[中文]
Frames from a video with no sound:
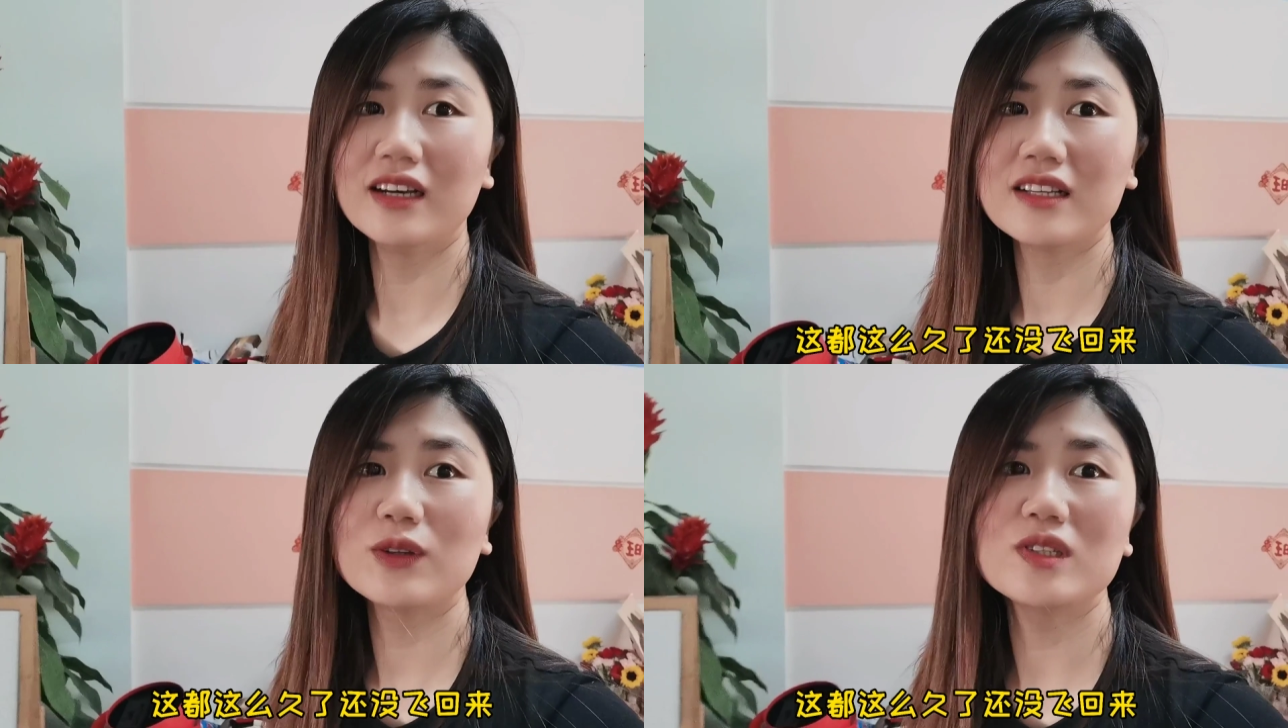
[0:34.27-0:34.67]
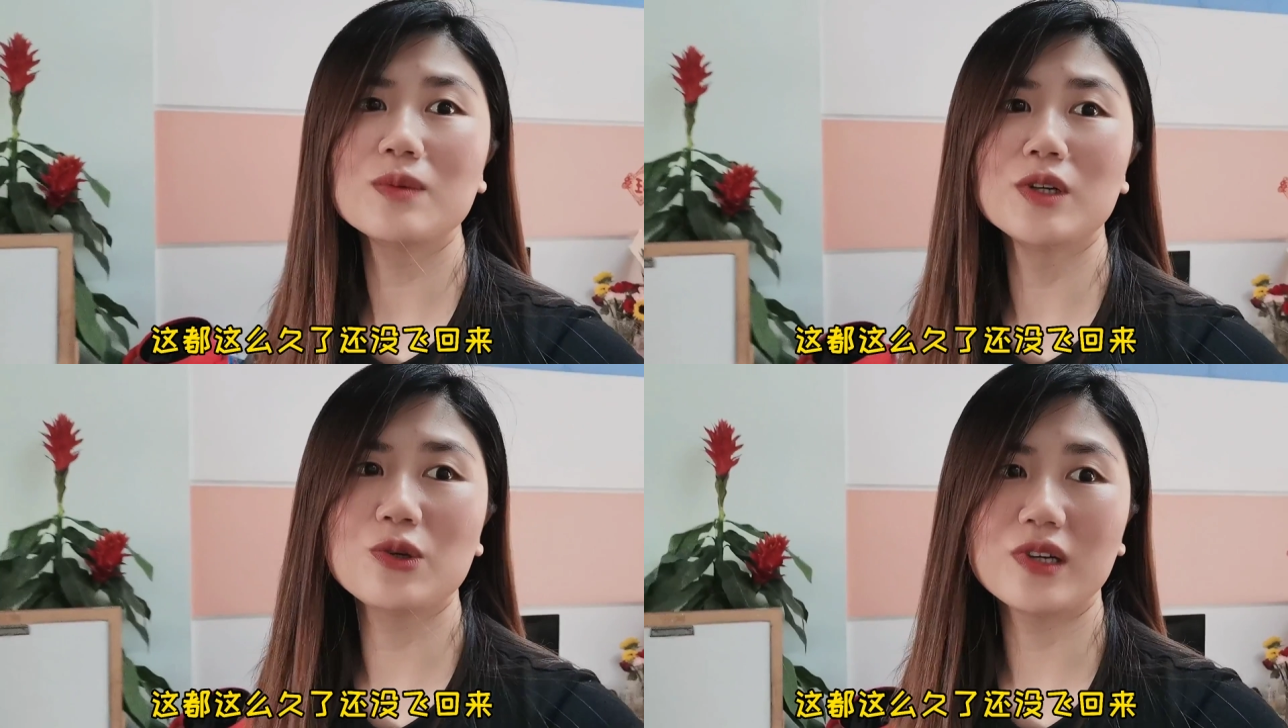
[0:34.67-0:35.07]
这都这
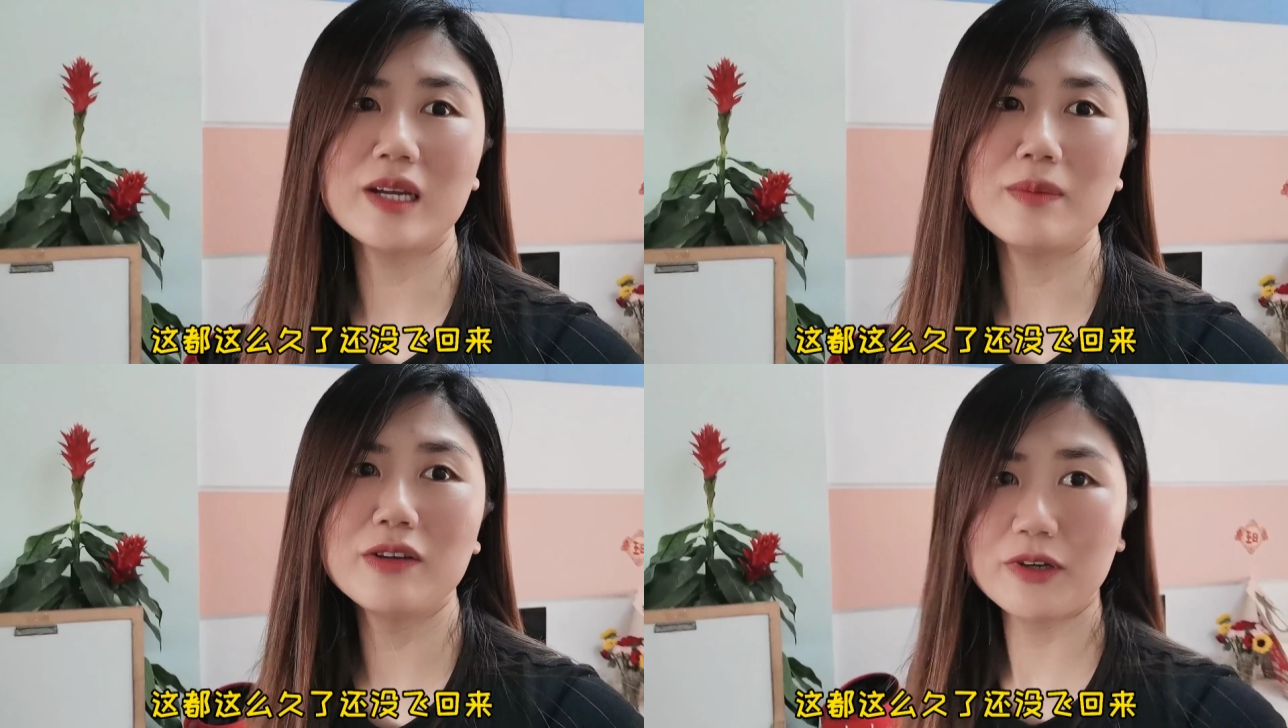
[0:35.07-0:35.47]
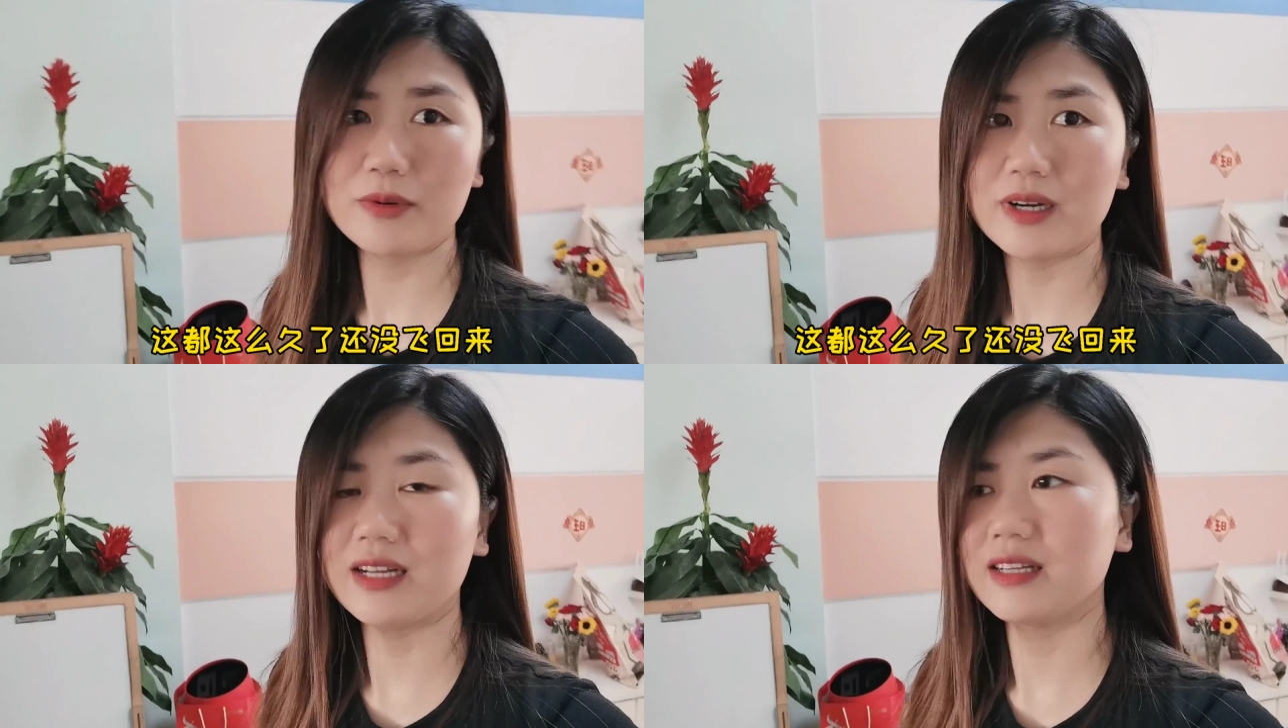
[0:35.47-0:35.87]
么久了还没飞
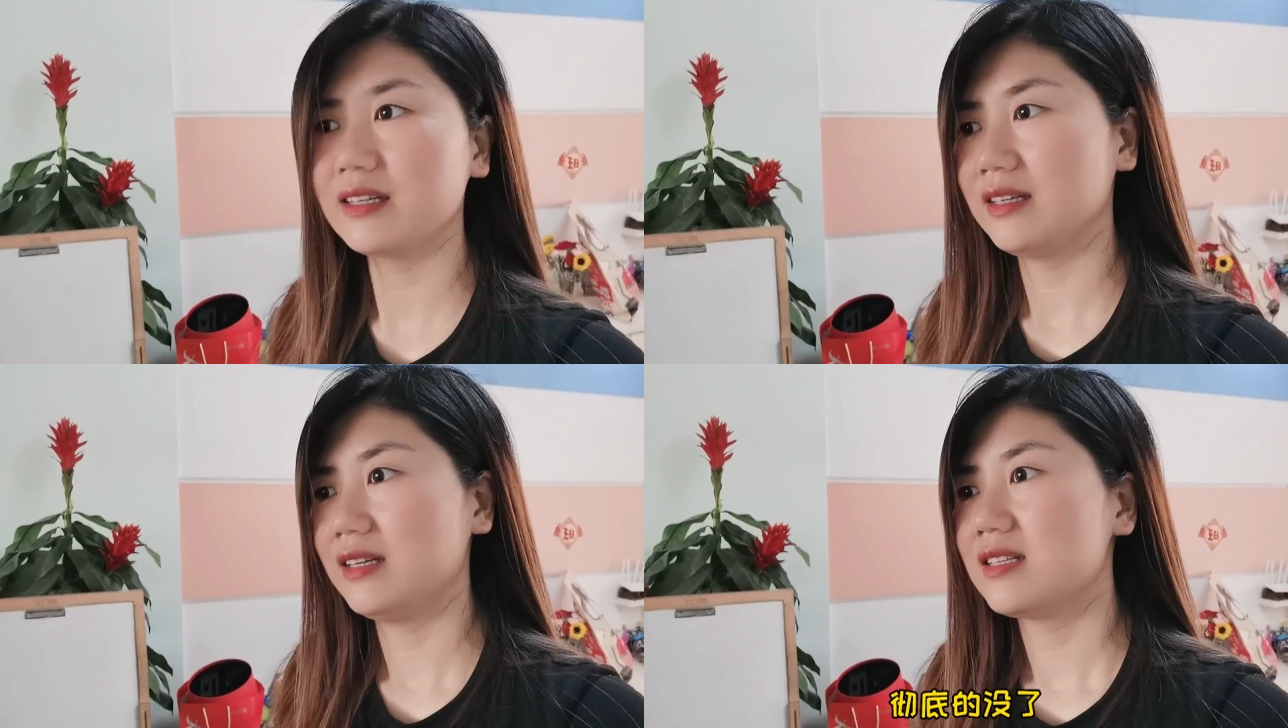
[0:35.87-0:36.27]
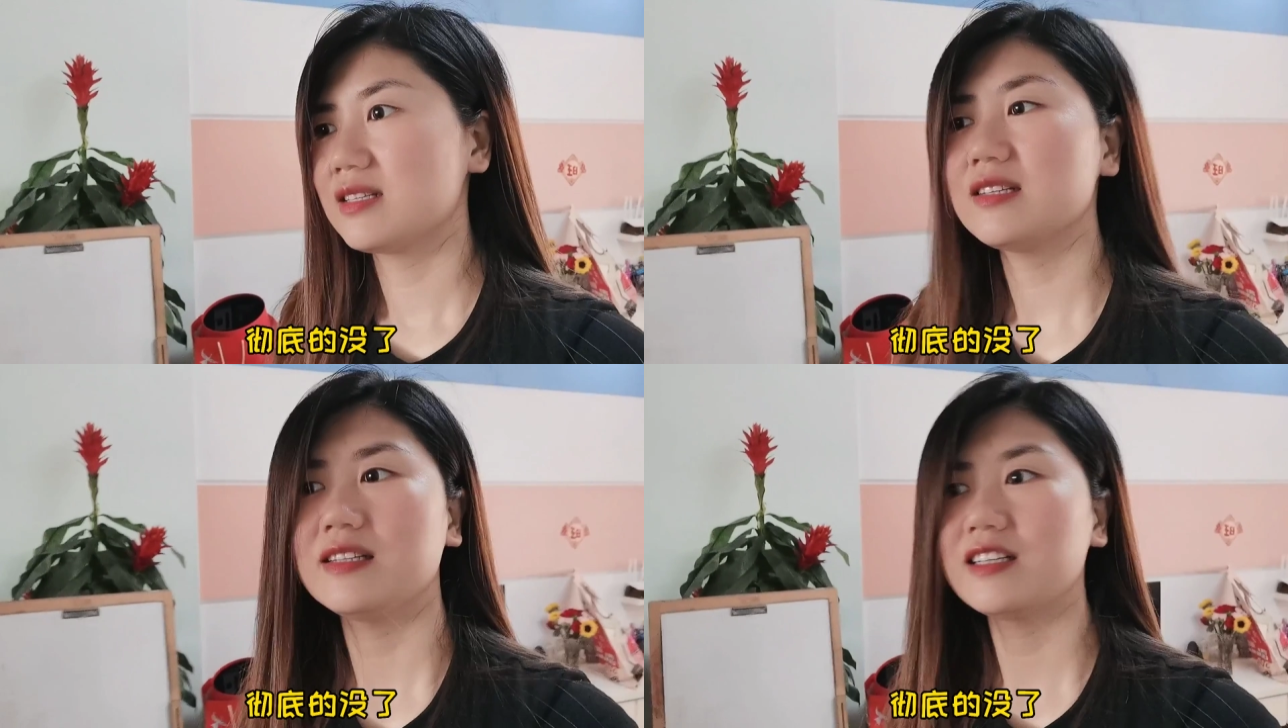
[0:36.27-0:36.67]
回来，
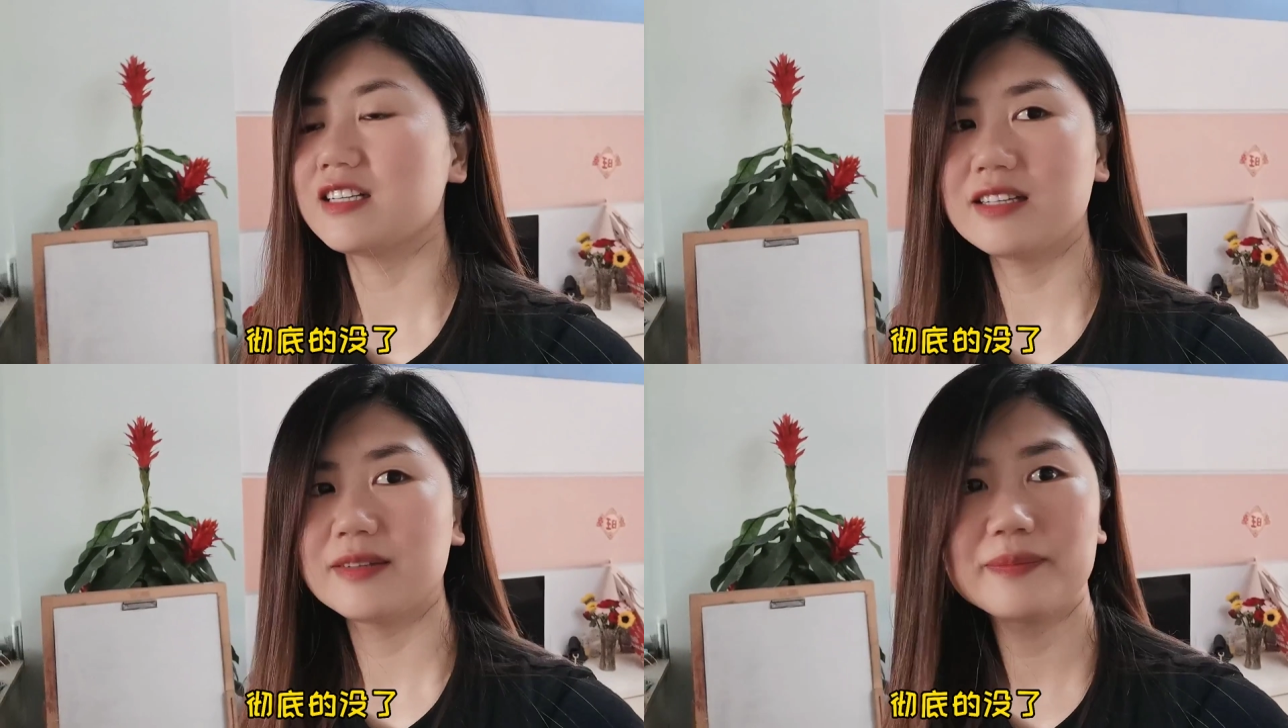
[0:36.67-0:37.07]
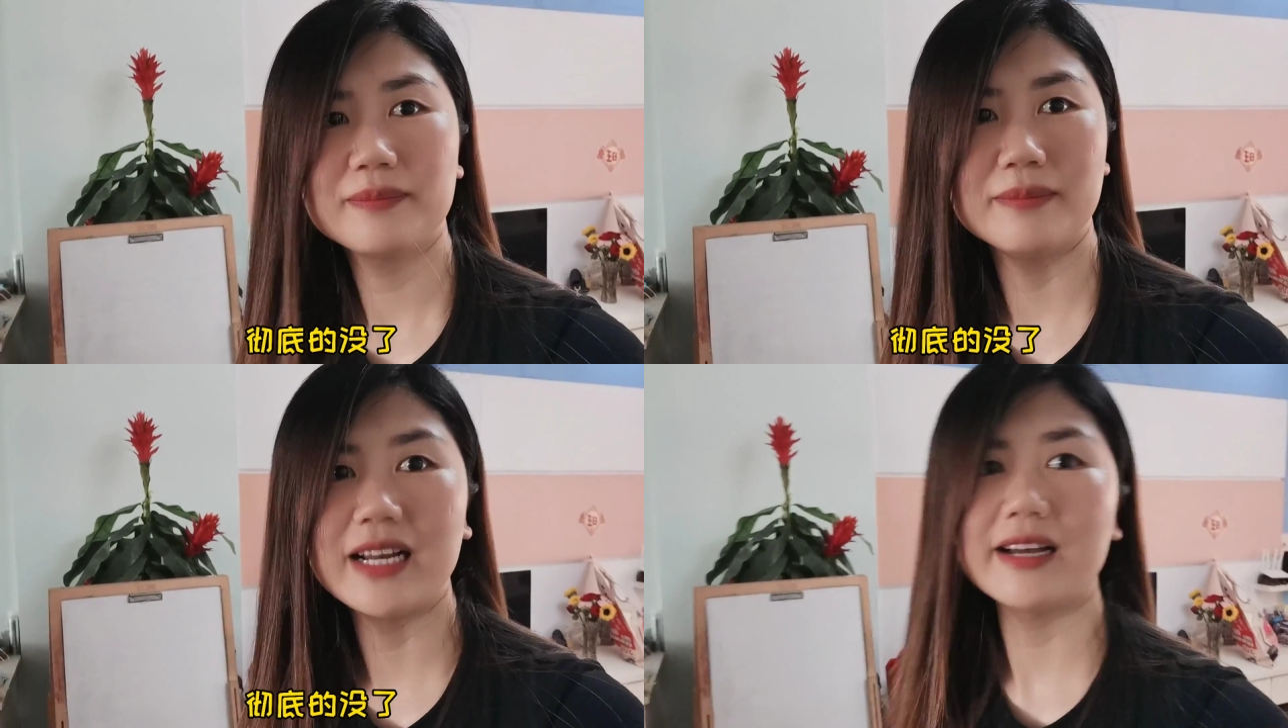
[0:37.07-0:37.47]
彻底的
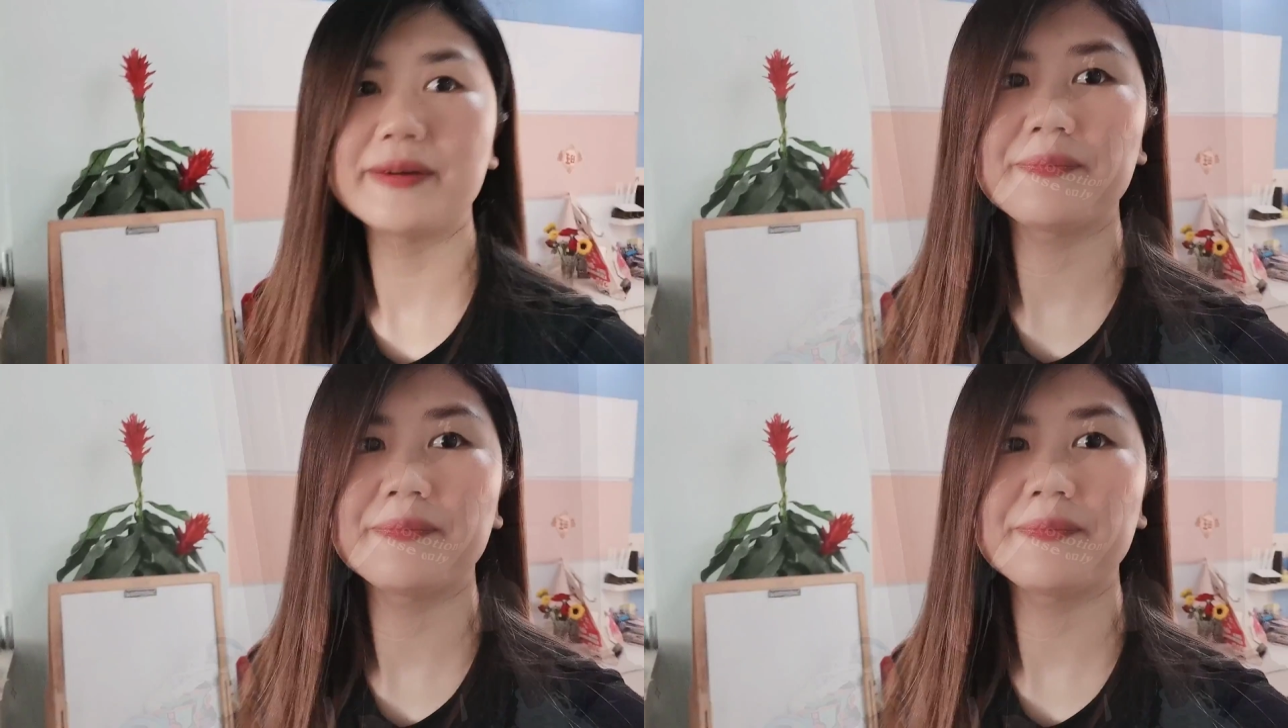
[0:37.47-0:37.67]
没了。